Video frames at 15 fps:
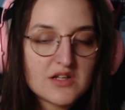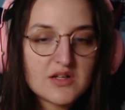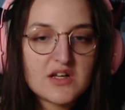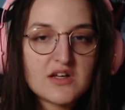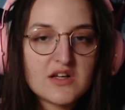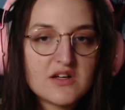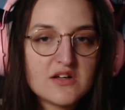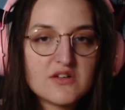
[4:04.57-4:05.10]

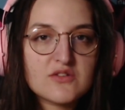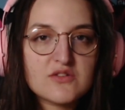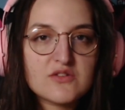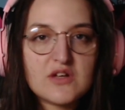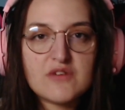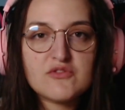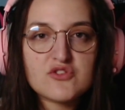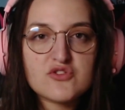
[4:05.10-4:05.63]

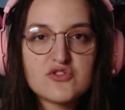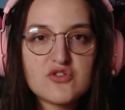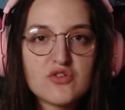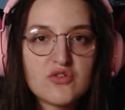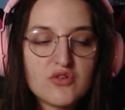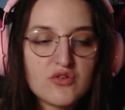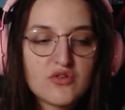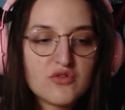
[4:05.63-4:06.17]
avoir genre
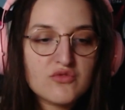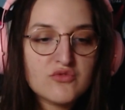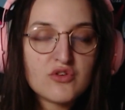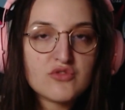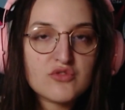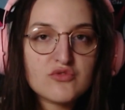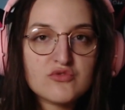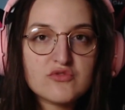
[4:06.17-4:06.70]
euh, une heure
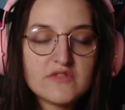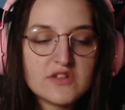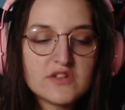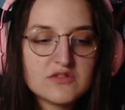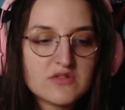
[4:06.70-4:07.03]
de survie, quoi.